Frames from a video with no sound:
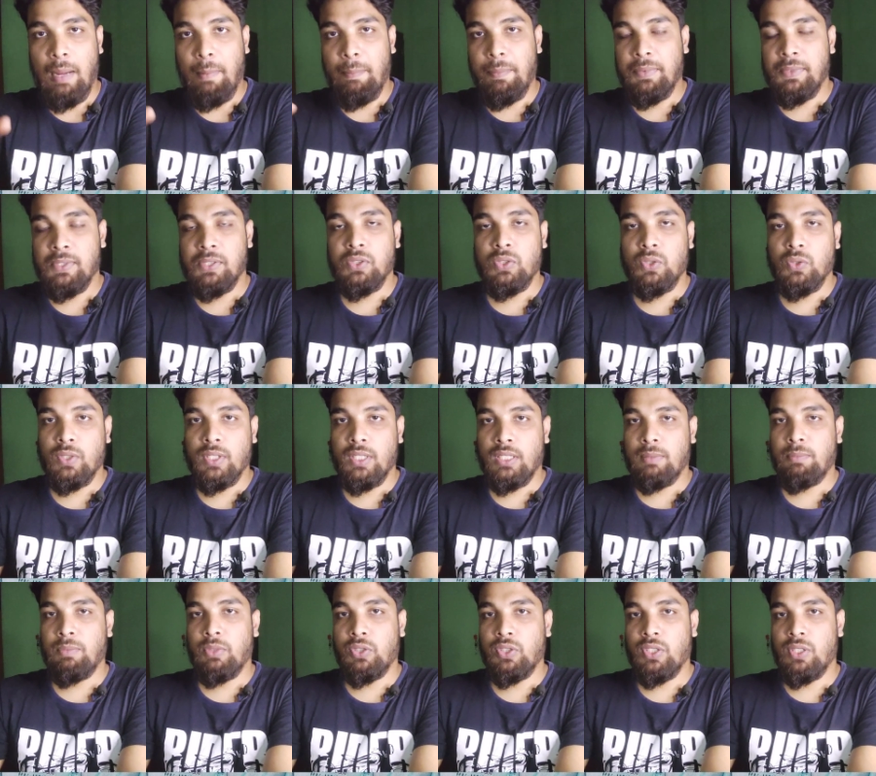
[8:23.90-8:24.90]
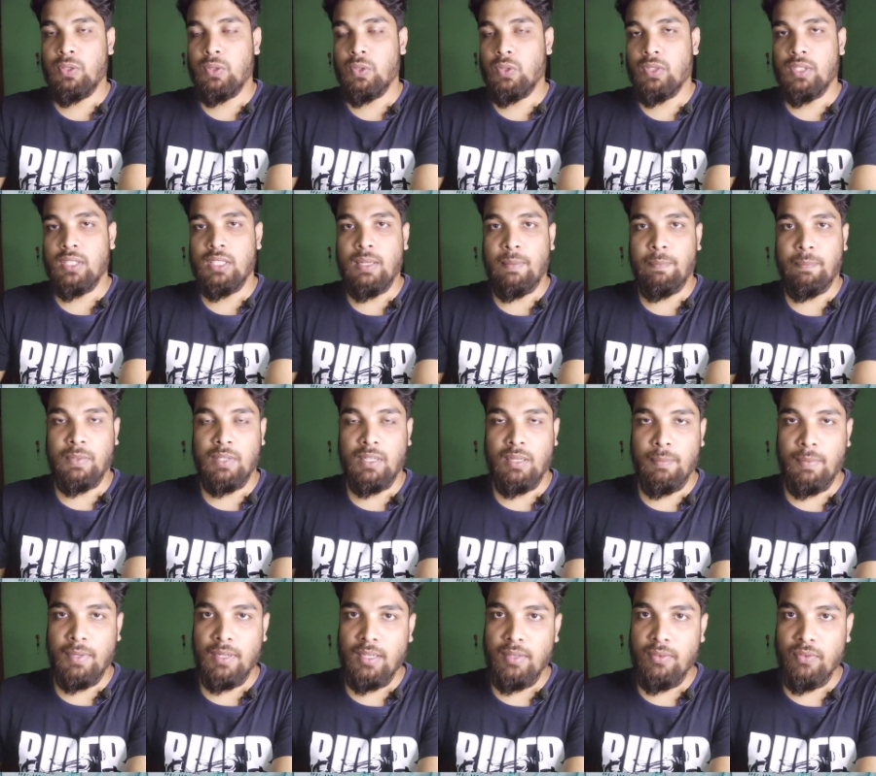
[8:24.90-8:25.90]
আপনাদের জন্য একটি বিষয় হলো কি আপনারা
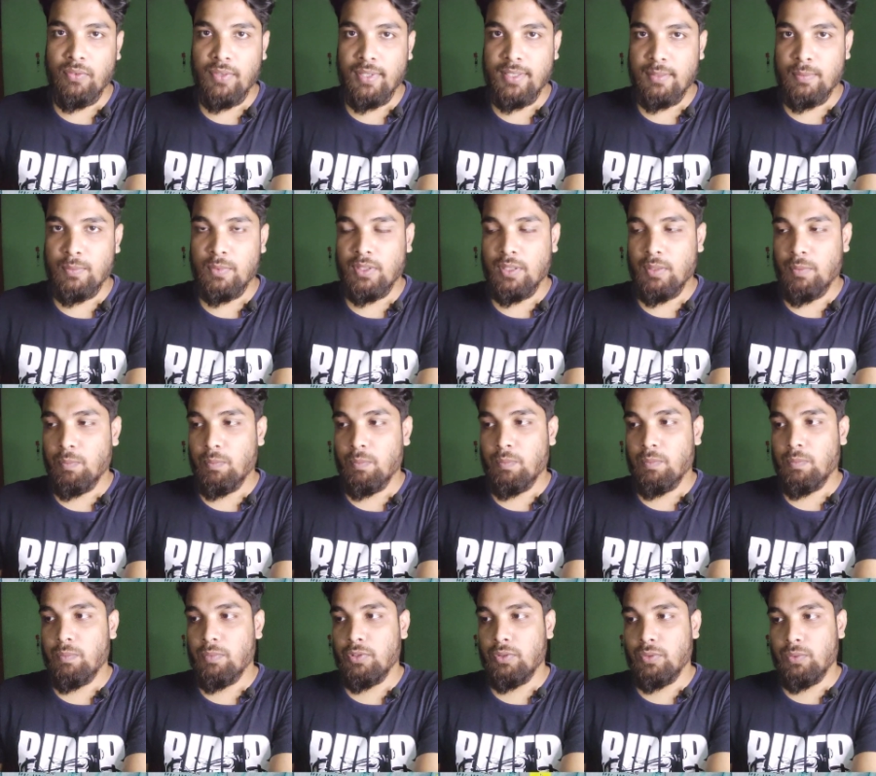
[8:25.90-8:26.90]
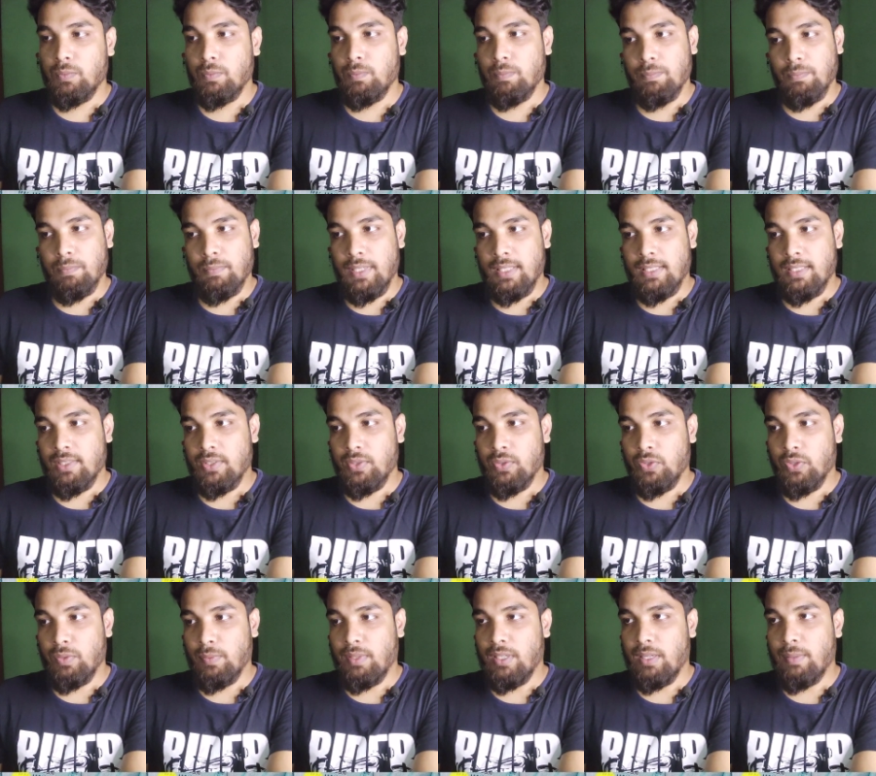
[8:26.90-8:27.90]
আমাকে ফেসবুকে মেসেজ
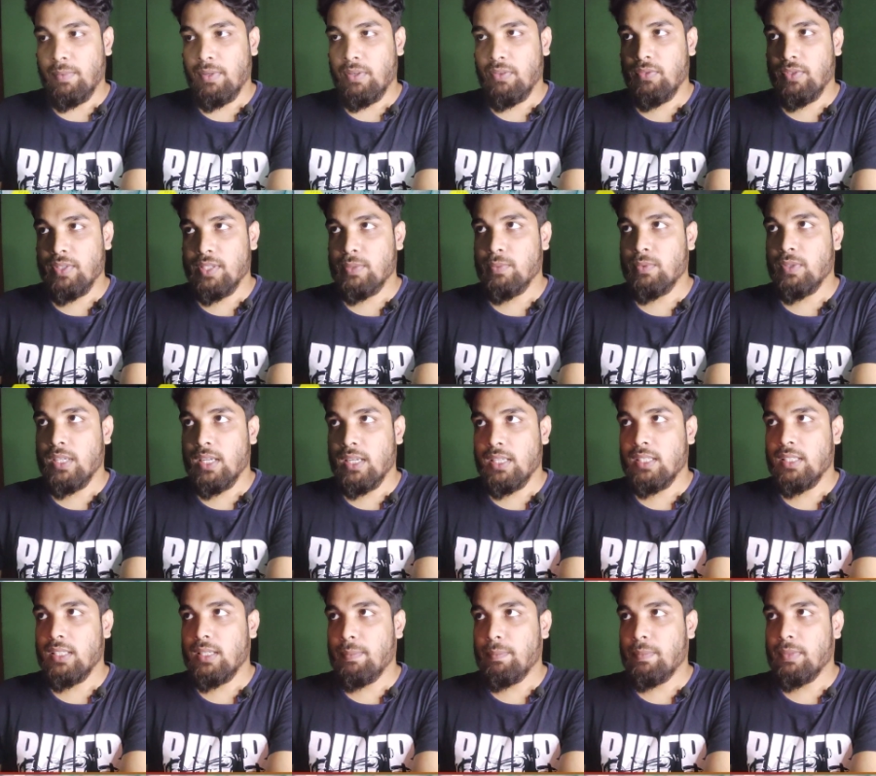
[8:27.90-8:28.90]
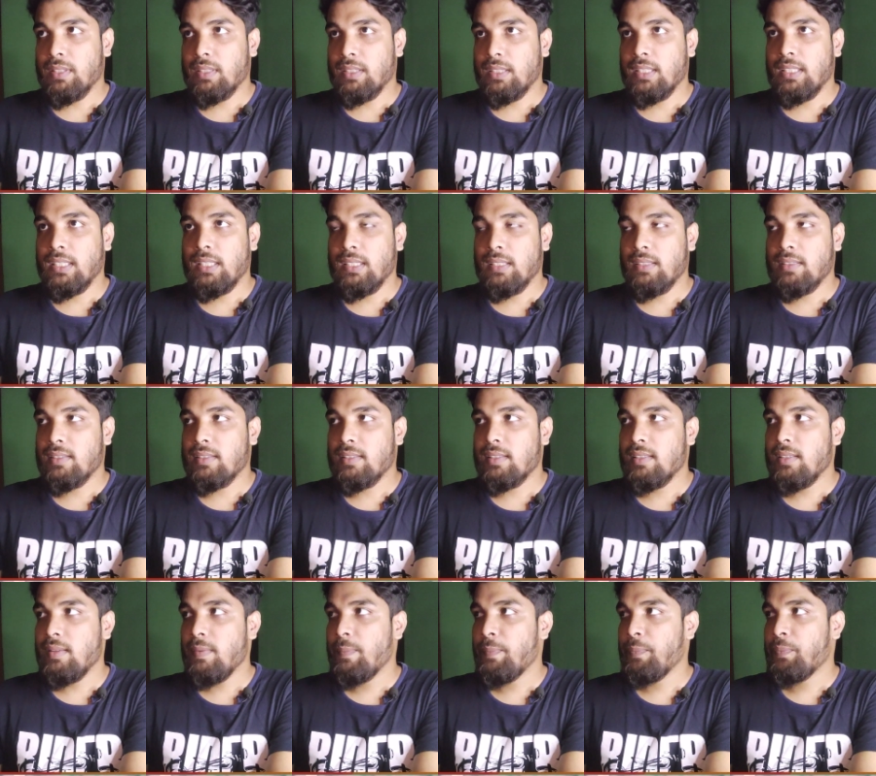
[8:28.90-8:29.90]
করবেন আমার ফেসবুক আইডিটি আপনাদের দেখিয়ে
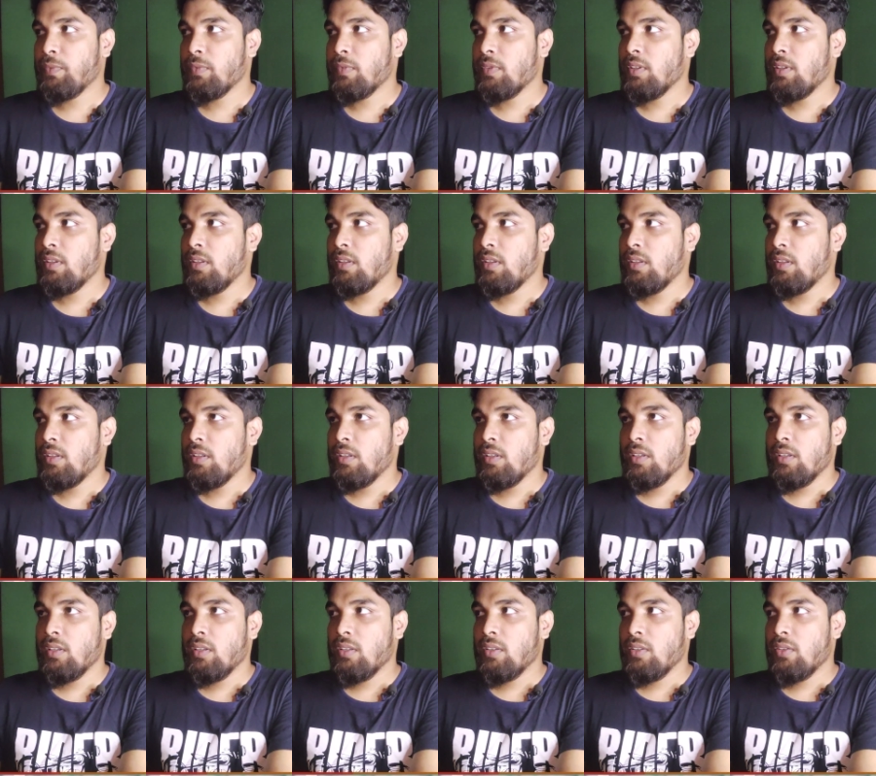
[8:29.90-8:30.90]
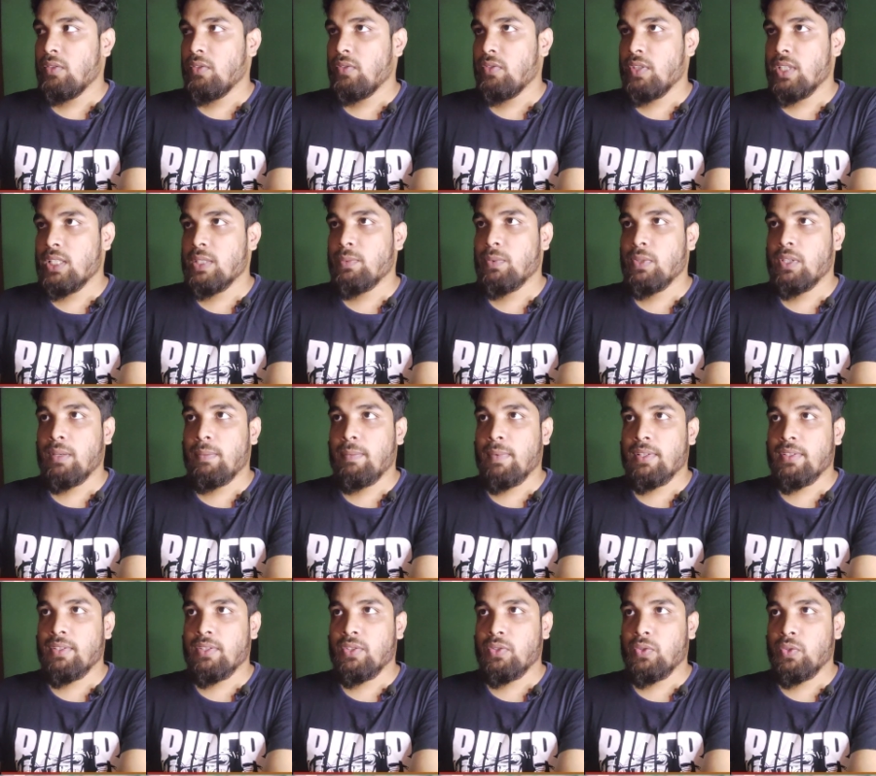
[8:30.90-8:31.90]
দিচ্ছি ফেসবুকে
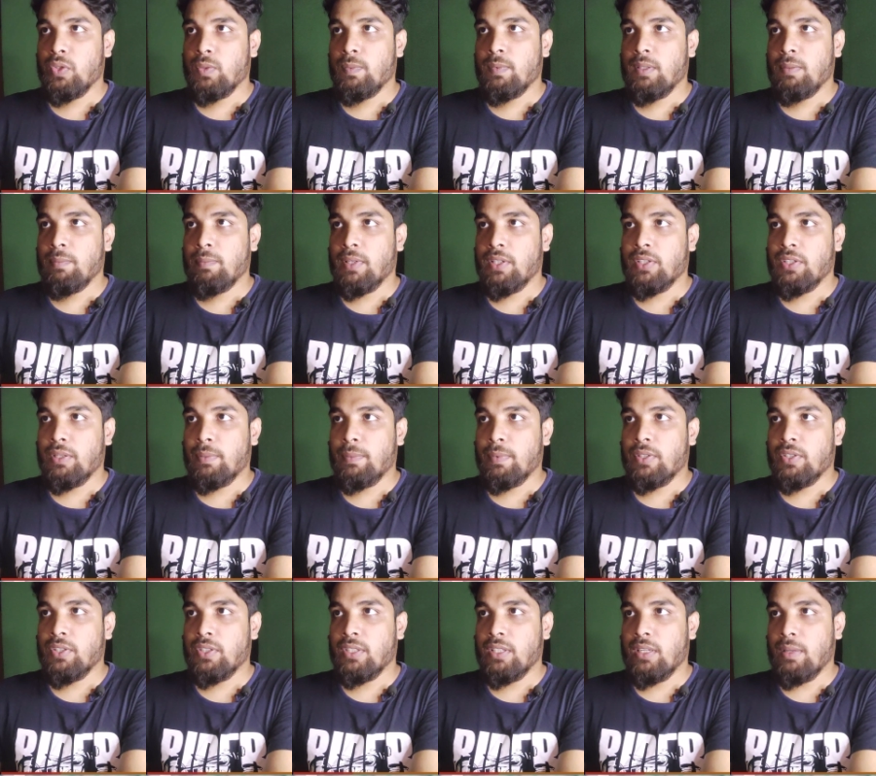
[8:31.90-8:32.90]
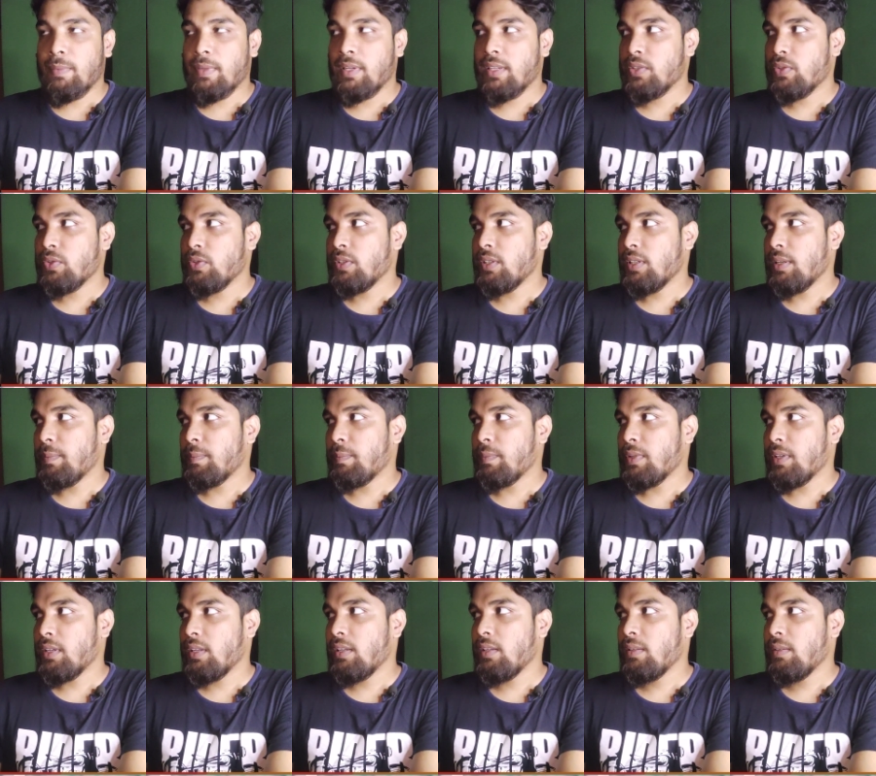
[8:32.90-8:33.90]
মেসেজ করবেন পাশাপাশি আমাকে যদি
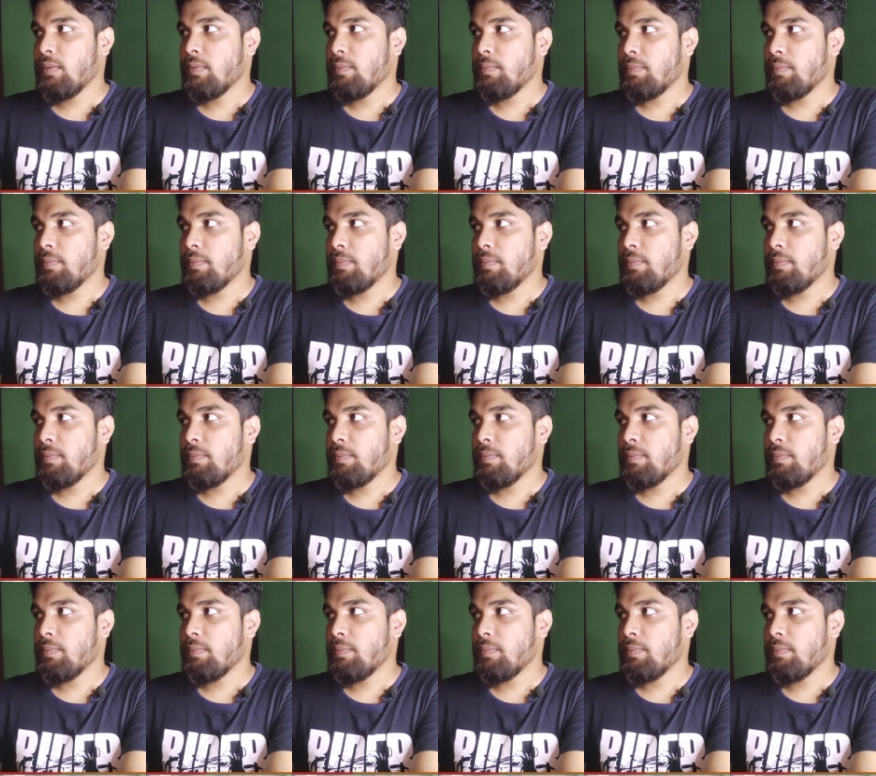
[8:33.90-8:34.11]
আপনারা